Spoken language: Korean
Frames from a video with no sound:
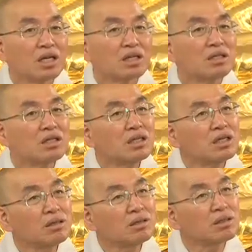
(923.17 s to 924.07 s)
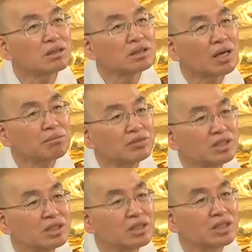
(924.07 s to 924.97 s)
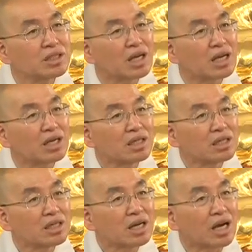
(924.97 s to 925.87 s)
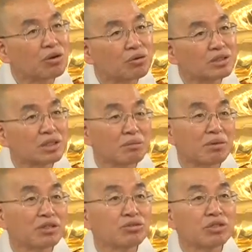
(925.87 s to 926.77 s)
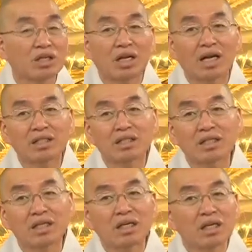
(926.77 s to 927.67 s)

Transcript: 그거 잠시 그냥 간호원처럼 맞추는 게 낫지.